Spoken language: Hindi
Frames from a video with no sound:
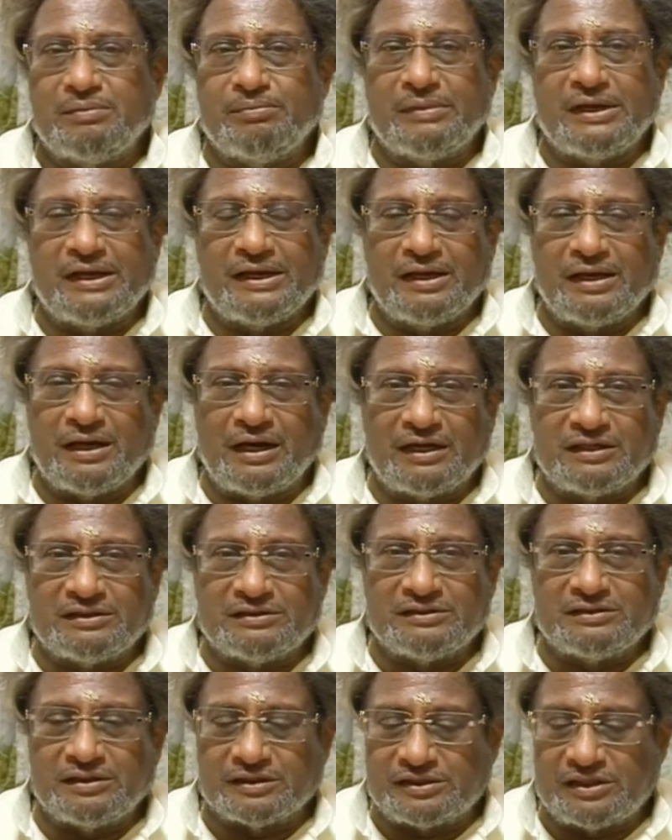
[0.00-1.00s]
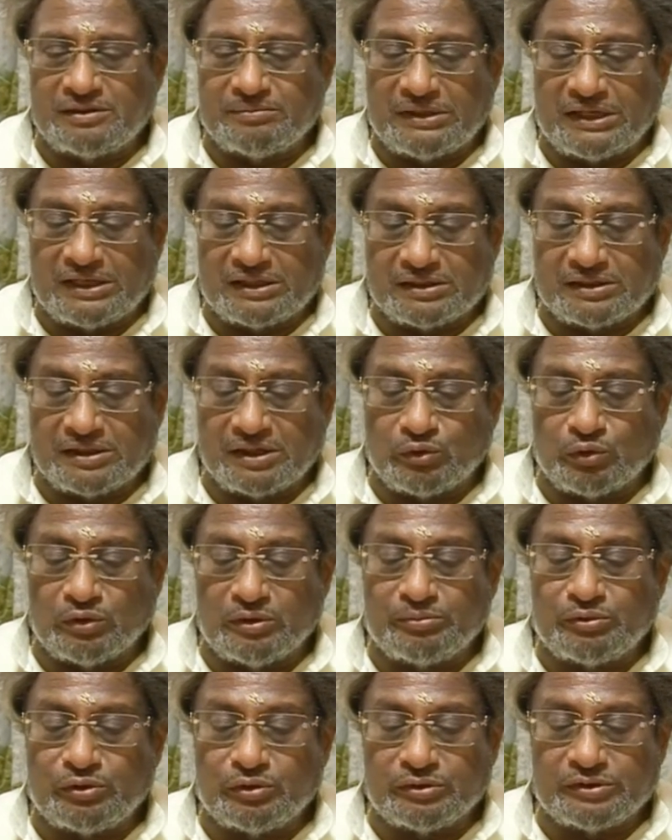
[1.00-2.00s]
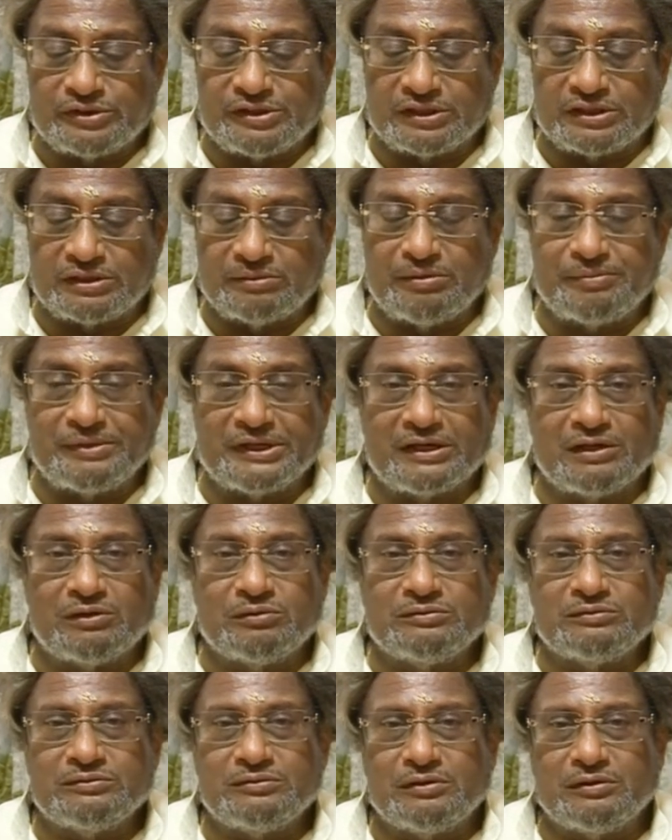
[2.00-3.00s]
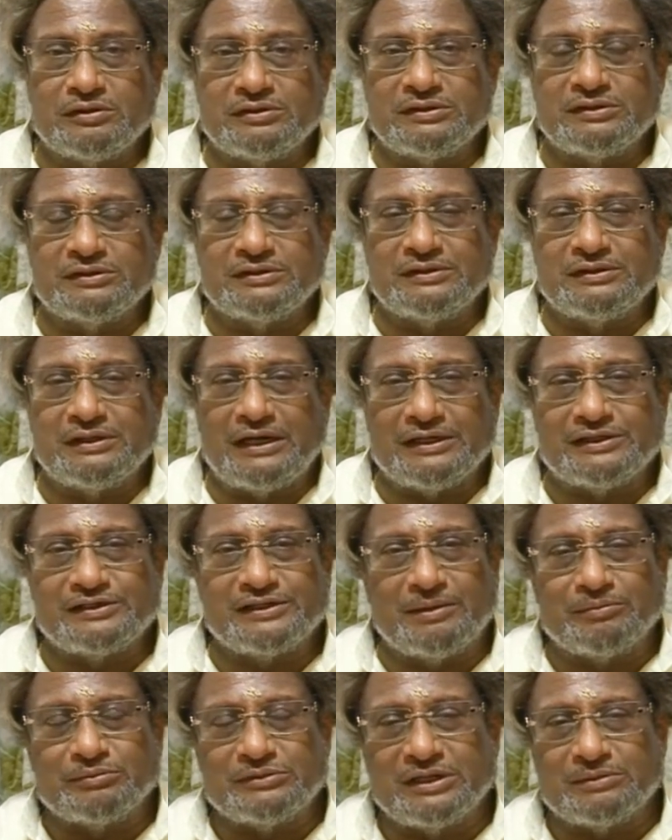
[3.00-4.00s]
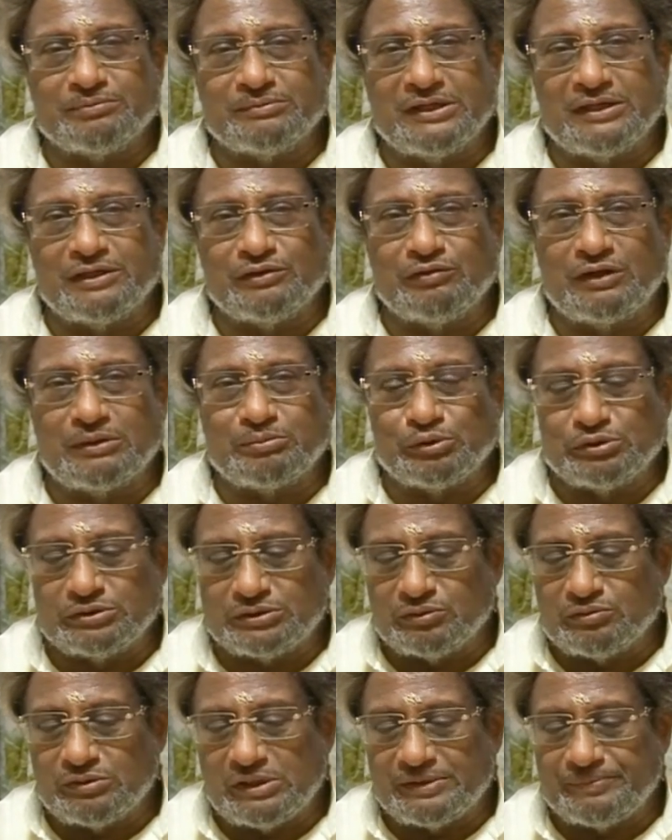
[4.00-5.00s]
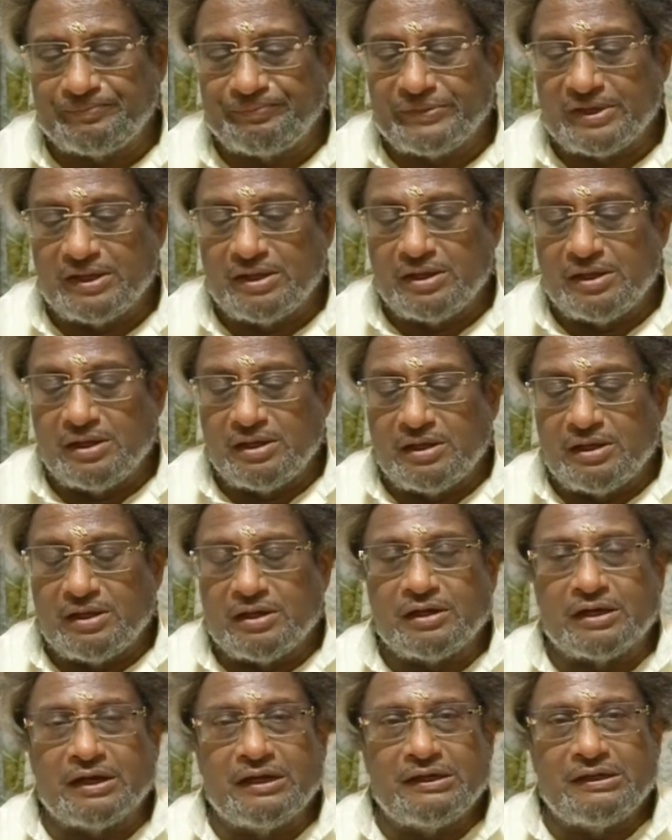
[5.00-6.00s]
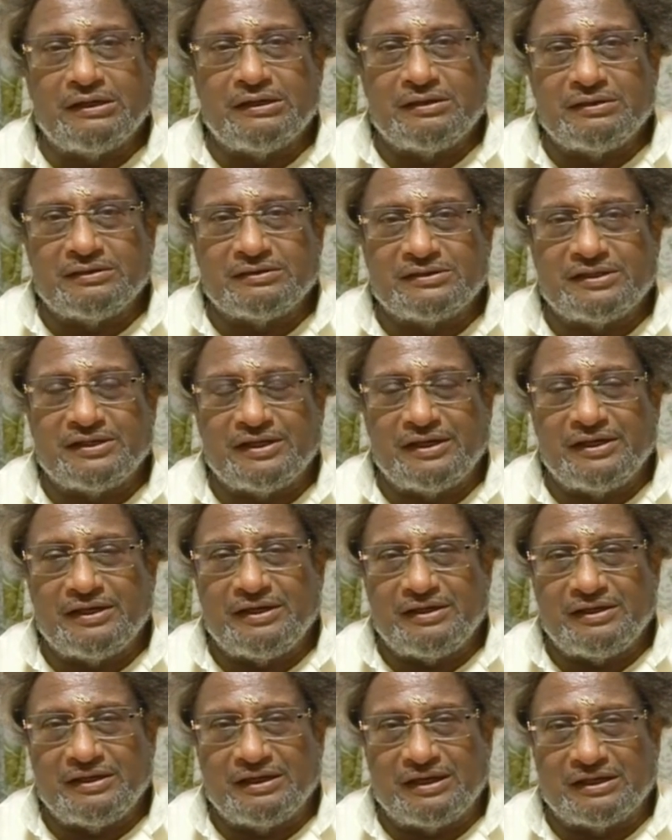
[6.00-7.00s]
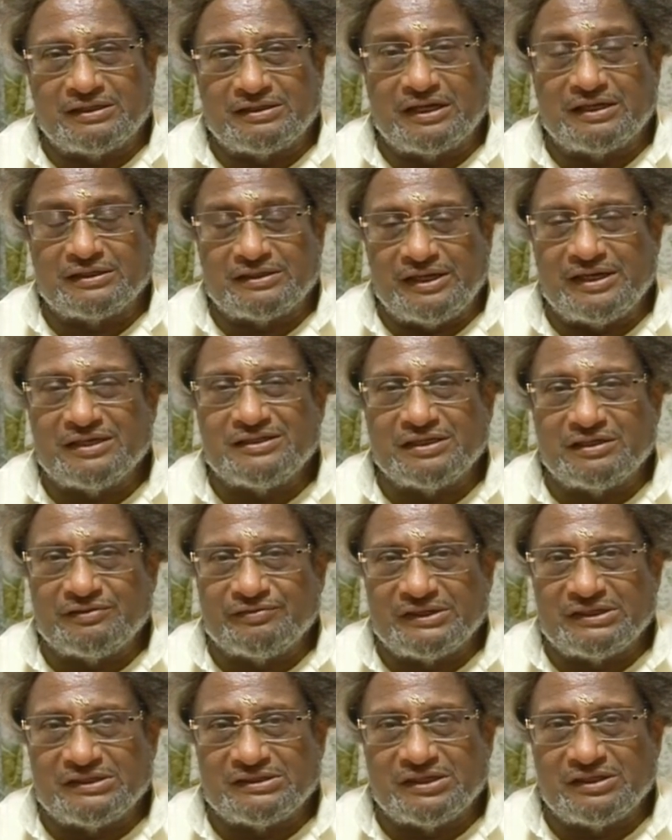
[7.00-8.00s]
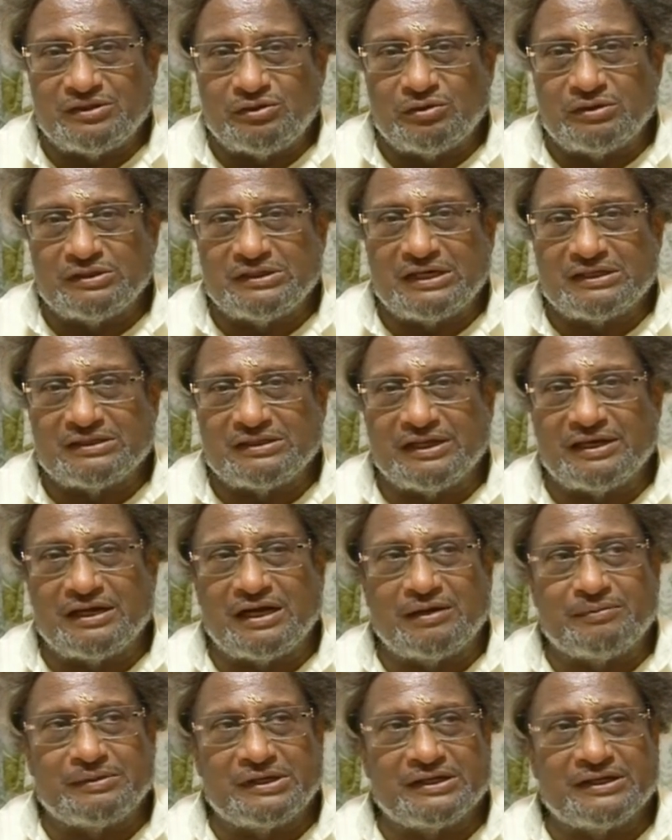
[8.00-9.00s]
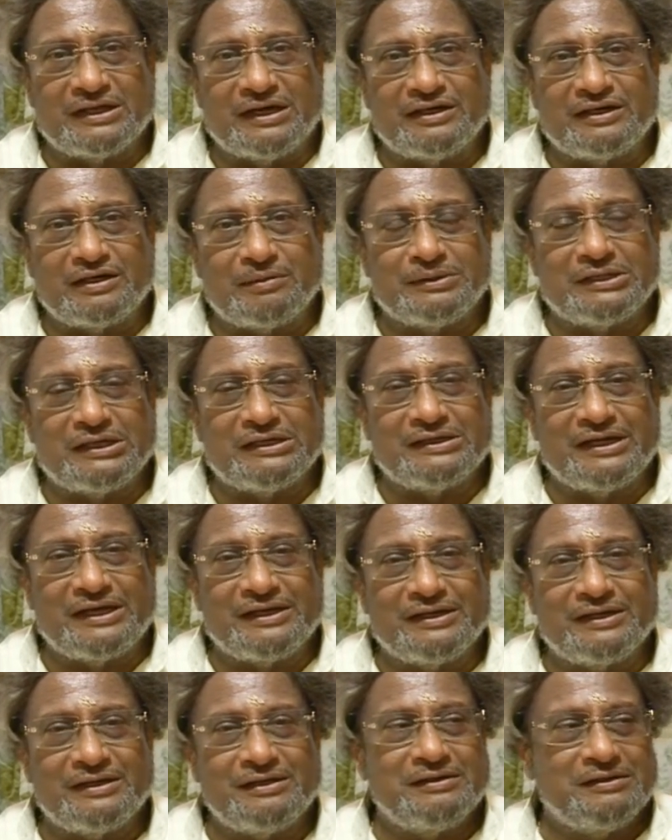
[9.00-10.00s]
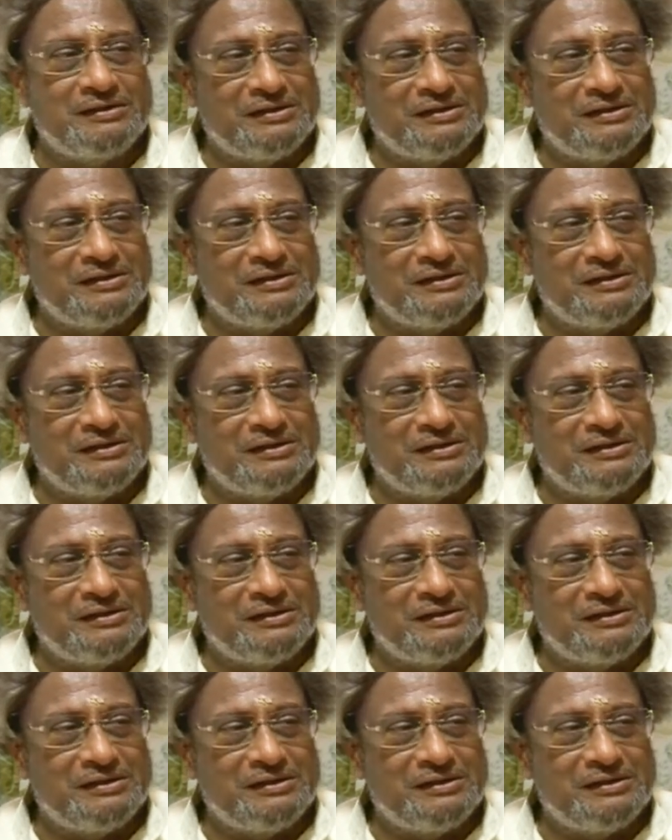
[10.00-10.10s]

मैं आज दक्षिण भारत के कोयम्बटूर क्षेत्र में बैठा हूँ और आज शाम तक मैं हरिद्वार पहुँचाऊँगा कल से अर्थात एक जनवरी से 2013 हमारे कैलेंडर बदल जाएंगे